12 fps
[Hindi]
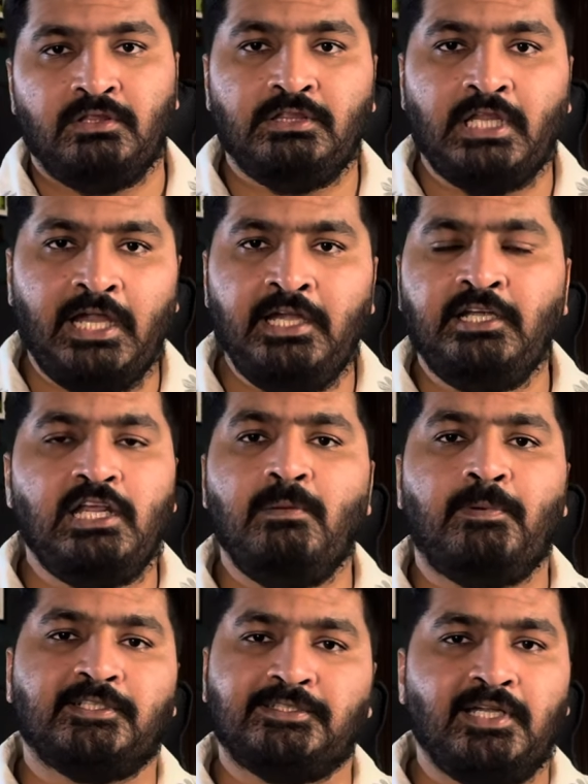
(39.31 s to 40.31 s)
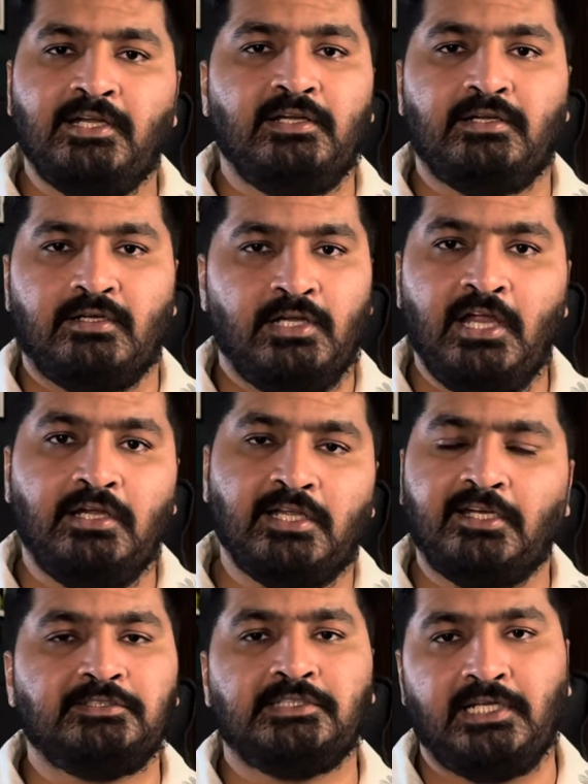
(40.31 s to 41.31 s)
90 परसेंट
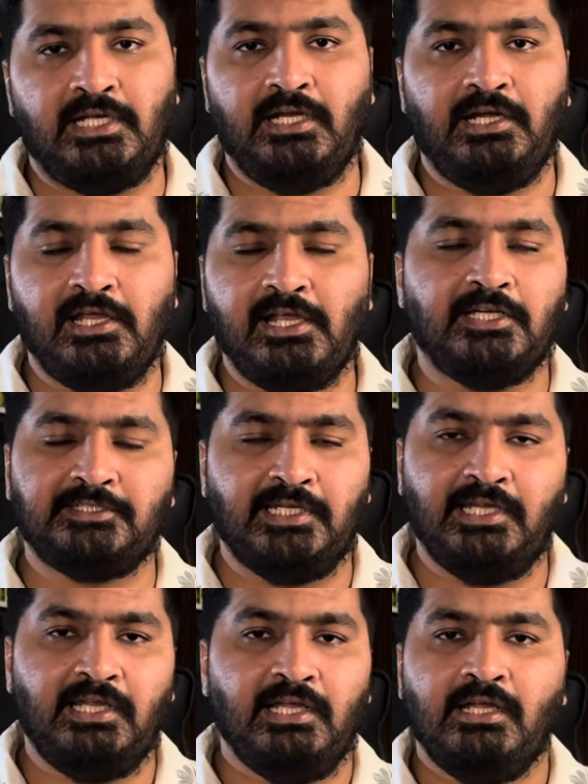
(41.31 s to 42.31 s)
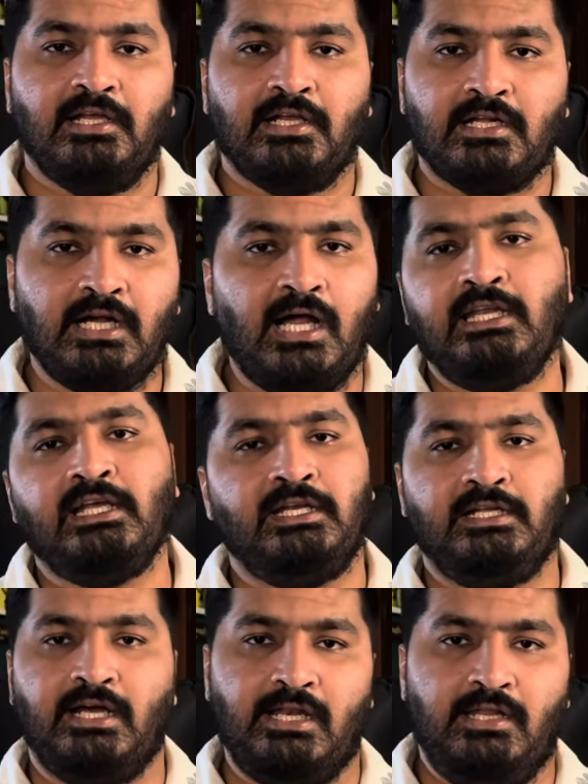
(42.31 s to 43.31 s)
हेटर्स ने इंडिया से गालियां
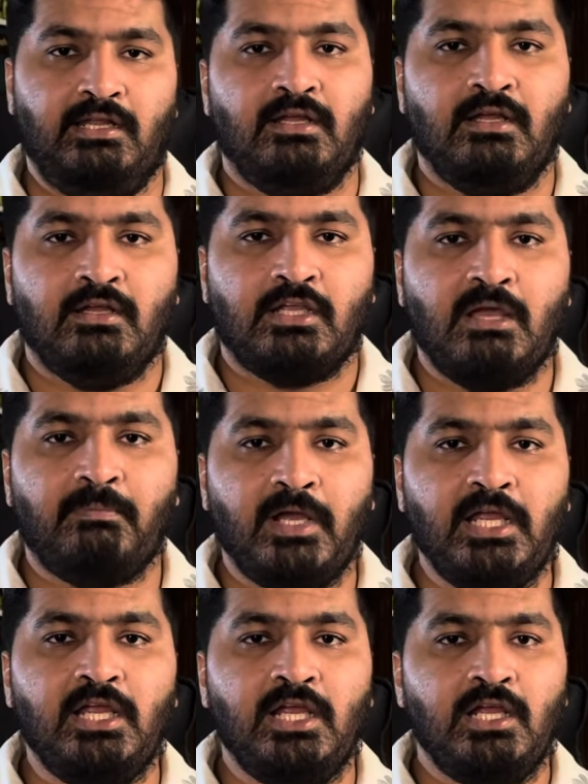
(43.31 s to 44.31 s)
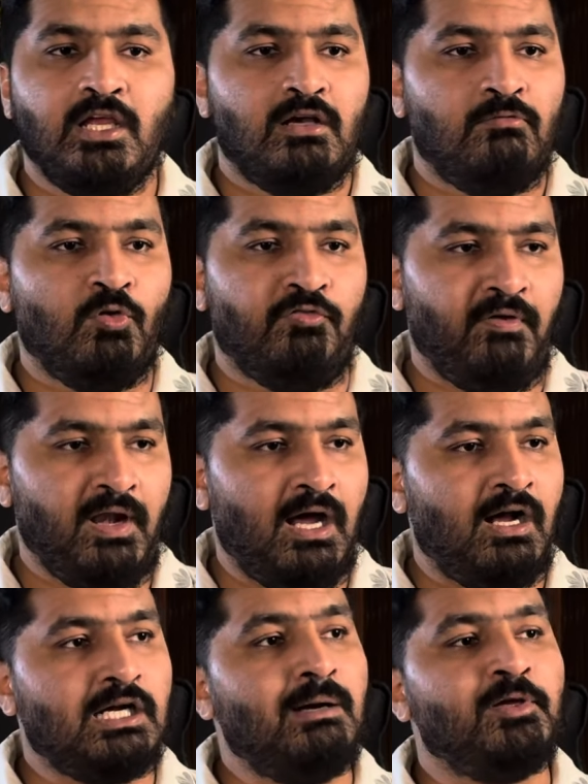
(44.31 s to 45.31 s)
निकाली कि भाई वो
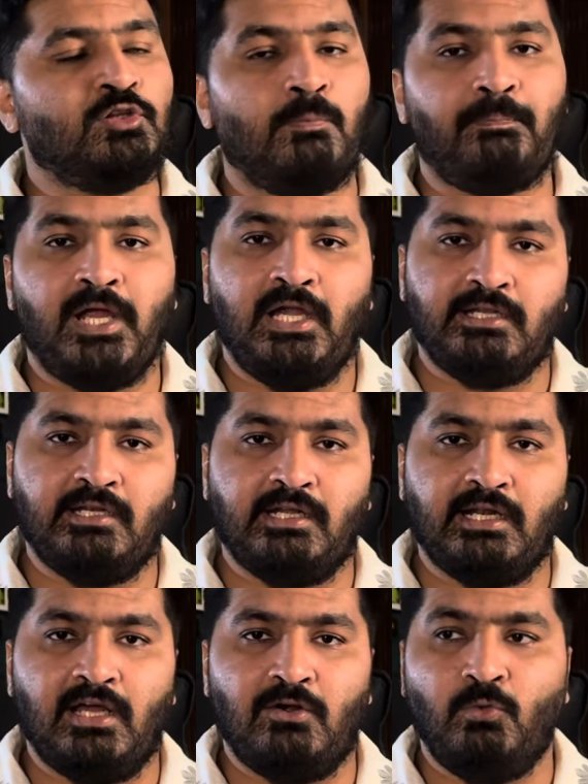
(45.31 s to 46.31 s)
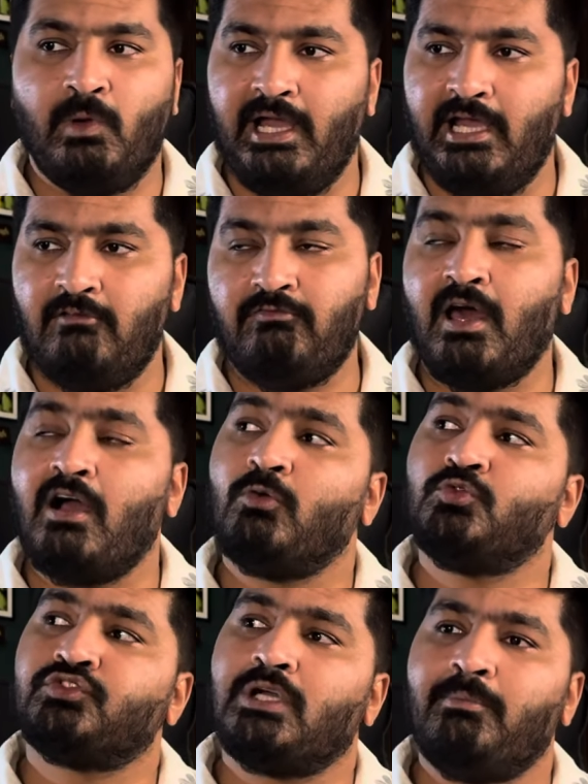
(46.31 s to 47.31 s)
फलां का भी तो पेट निकला हुआ है वहां
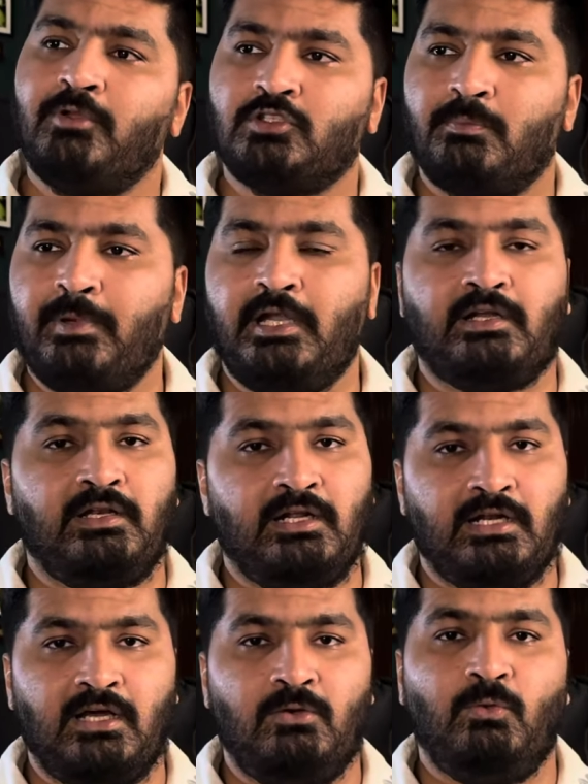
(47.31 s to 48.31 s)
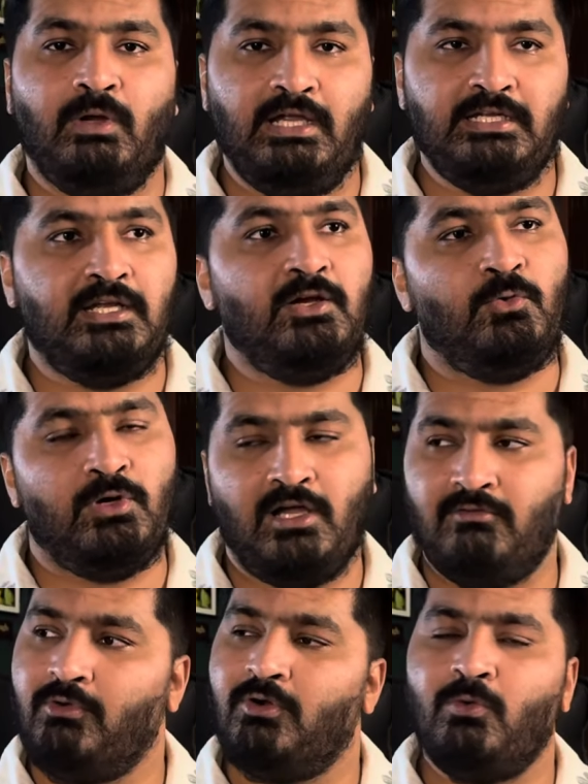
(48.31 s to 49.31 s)
उसका भी तो पेट निकला हुआ है ये हुआ है
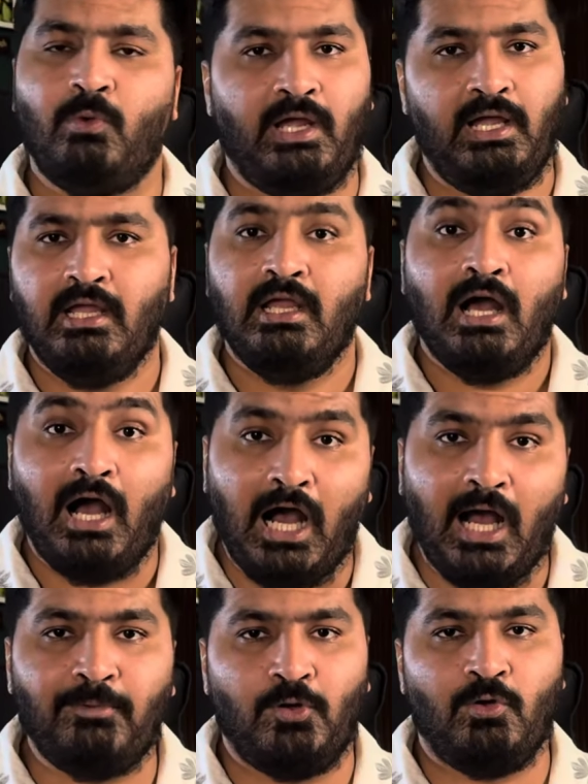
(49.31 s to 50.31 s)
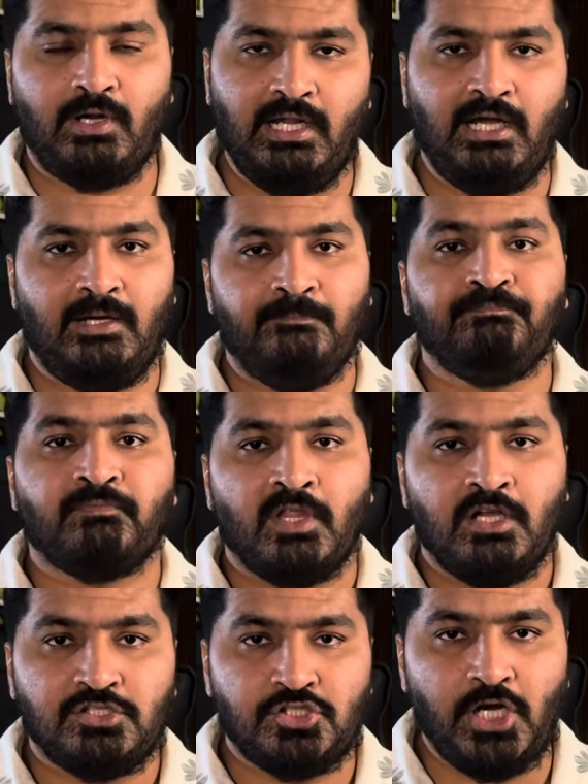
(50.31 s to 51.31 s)
वो हुआ है आप लोग ना
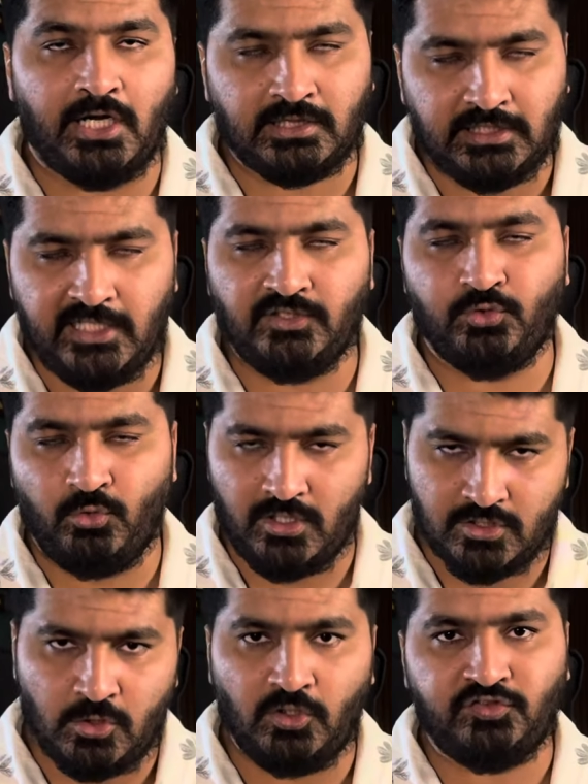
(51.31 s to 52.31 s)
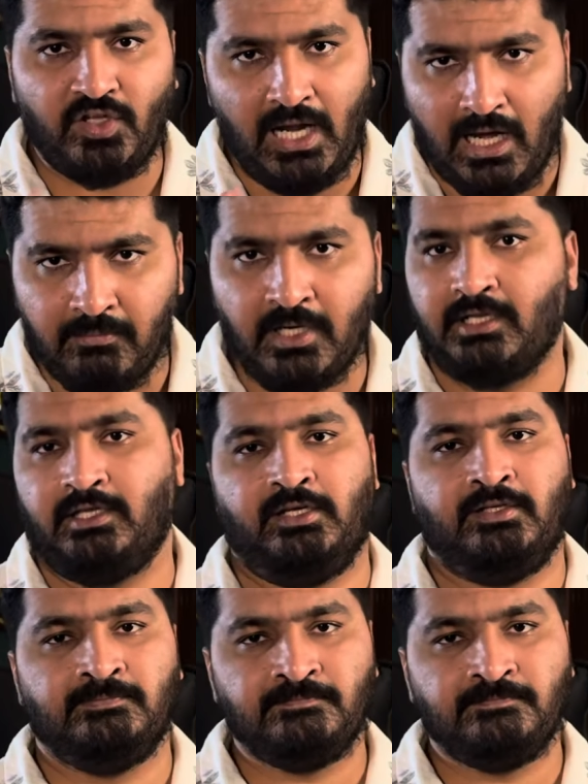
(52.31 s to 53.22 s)
चढ़ते सूरज को सलाम करते हैं